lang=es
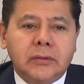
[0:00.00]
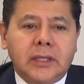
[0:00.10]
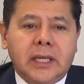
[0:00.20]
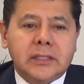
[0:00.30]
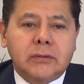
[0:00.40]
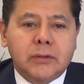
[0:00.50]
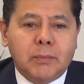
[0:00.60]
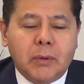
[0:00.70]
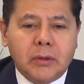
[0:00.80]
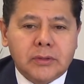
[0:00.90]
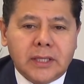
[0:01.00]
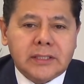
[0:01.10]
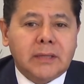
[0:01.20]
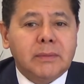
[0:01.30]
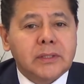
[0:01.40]
de que hace unos pocos
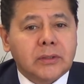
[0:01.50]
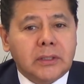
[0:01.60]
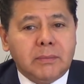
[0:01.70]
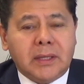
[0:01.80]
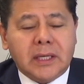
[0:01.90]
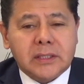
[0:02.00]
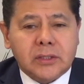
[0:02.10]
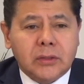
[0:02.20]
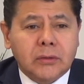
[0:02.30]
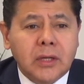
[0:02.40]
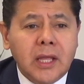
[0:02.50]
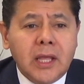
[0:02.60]
días el ministro de Inmigración